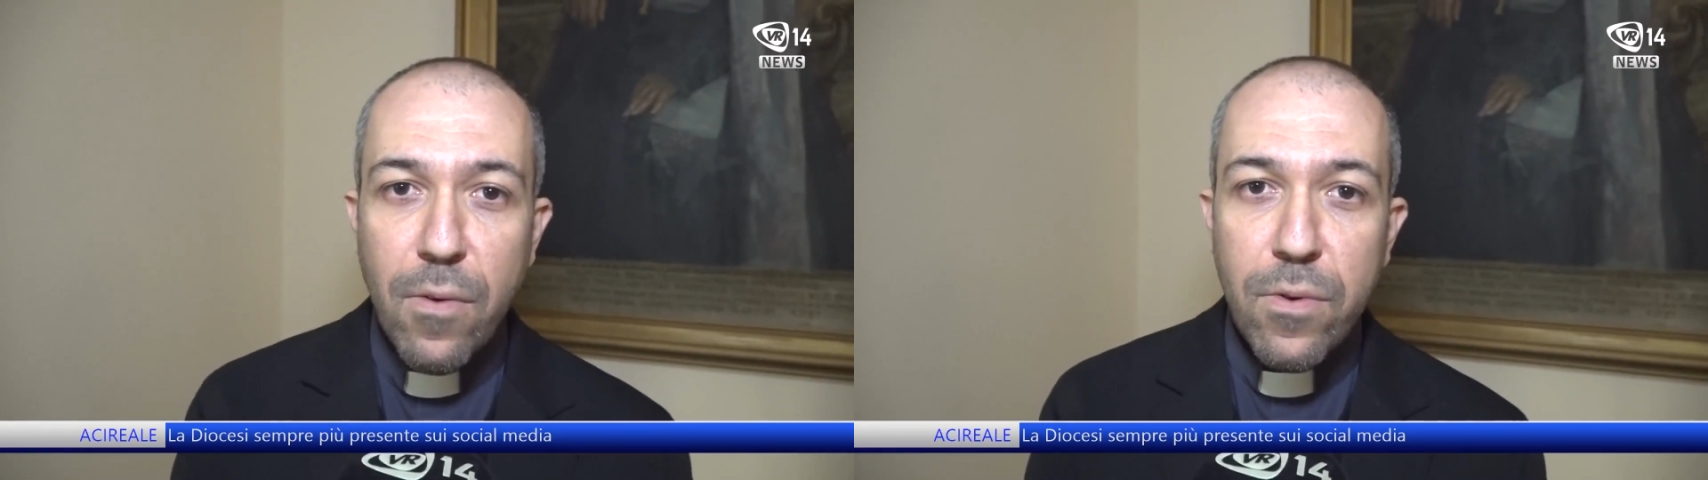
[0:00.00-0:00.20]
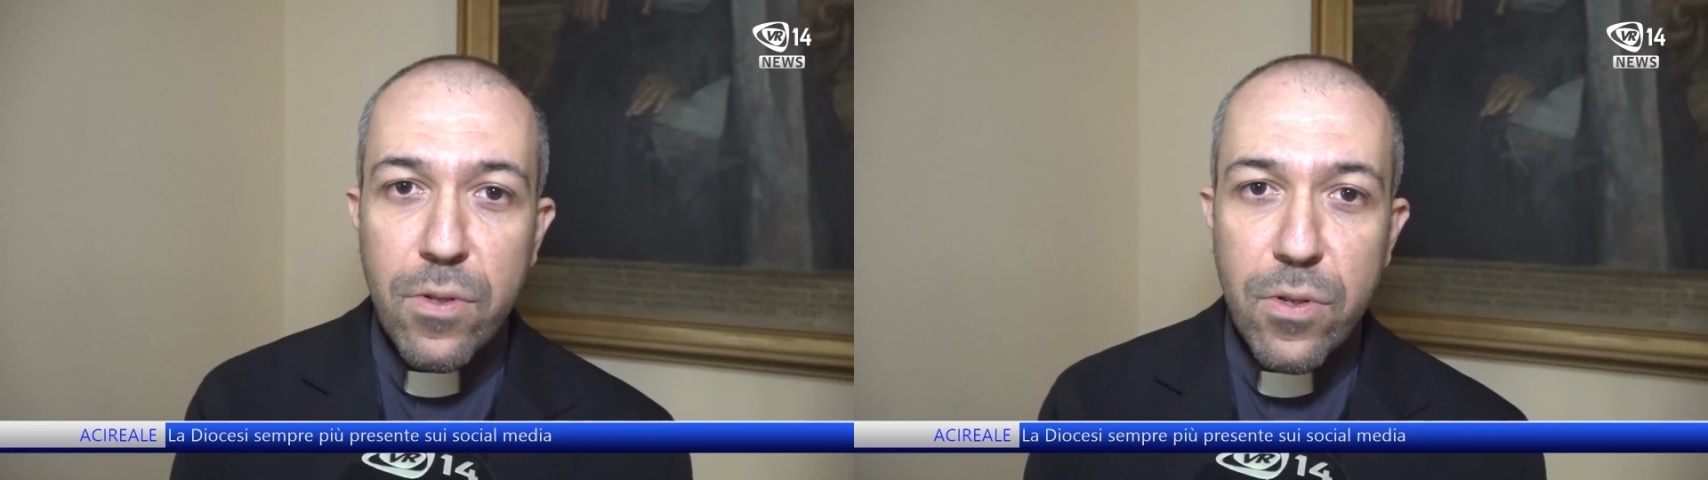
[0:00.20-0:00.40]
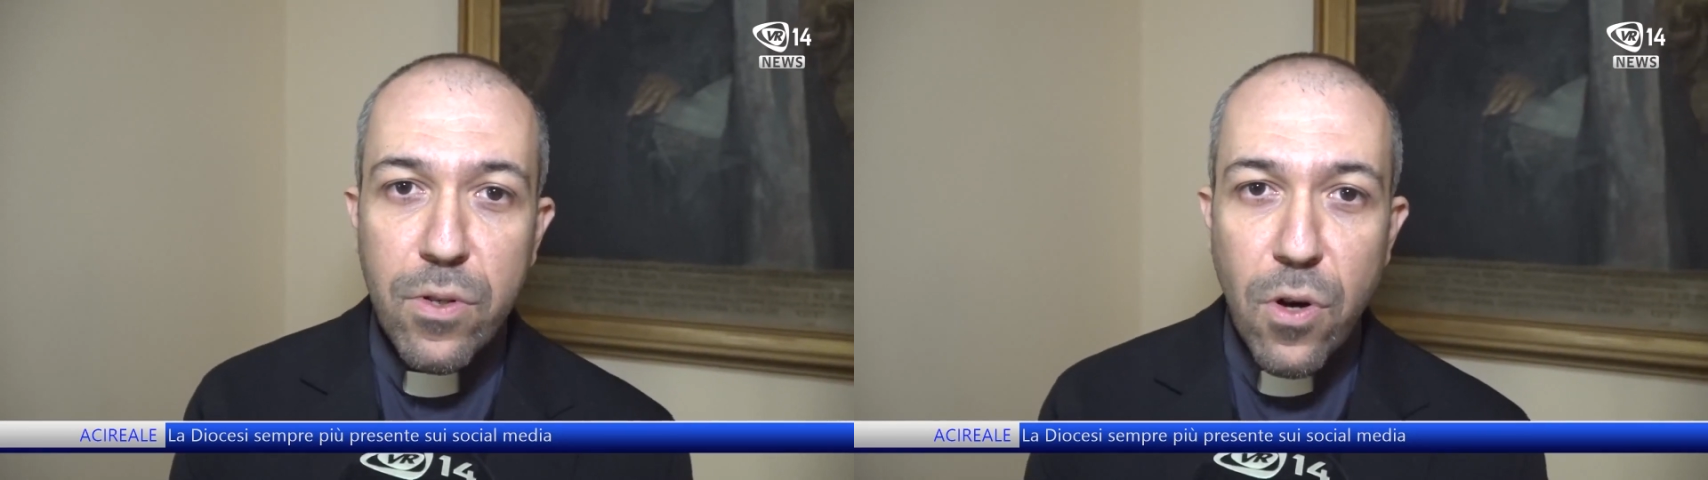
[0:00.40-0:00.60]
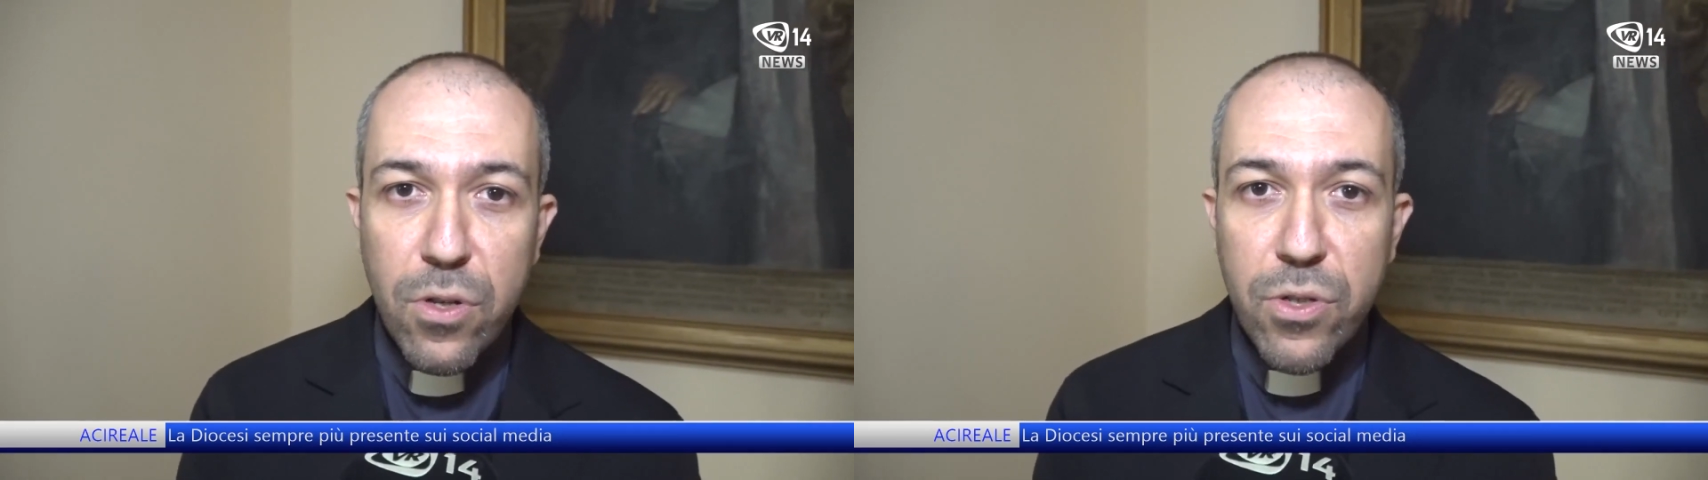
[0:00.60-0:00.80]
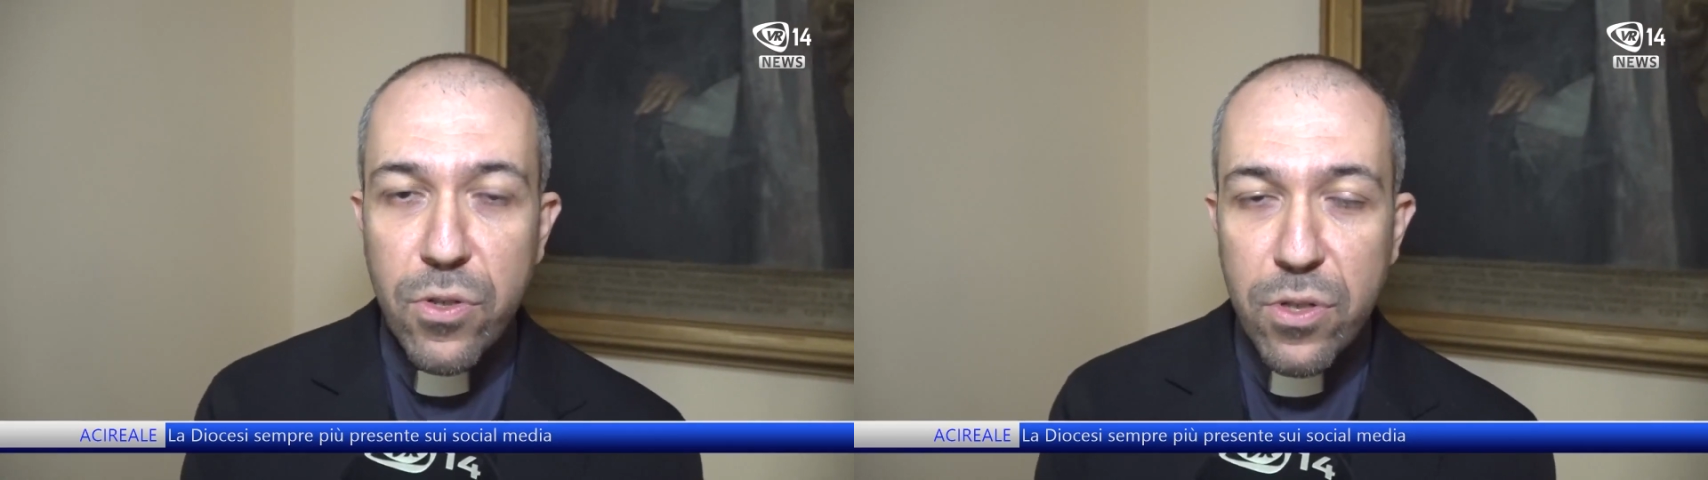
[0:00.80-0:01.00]
un
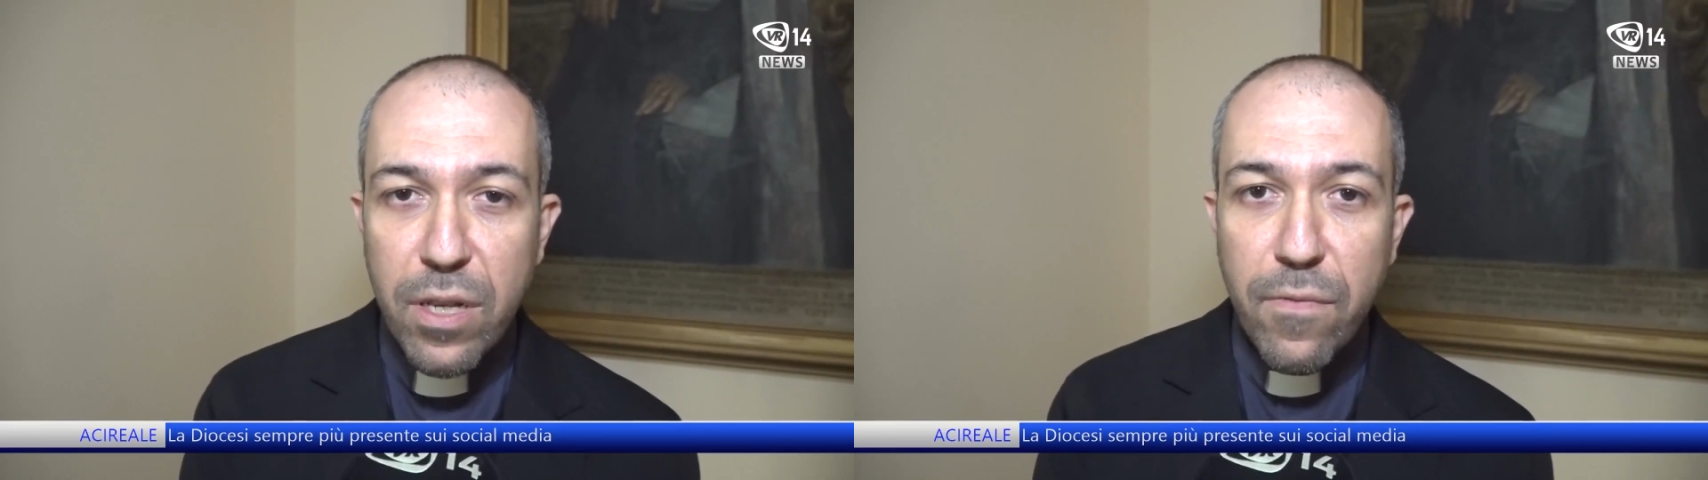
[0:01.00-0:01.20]
corso di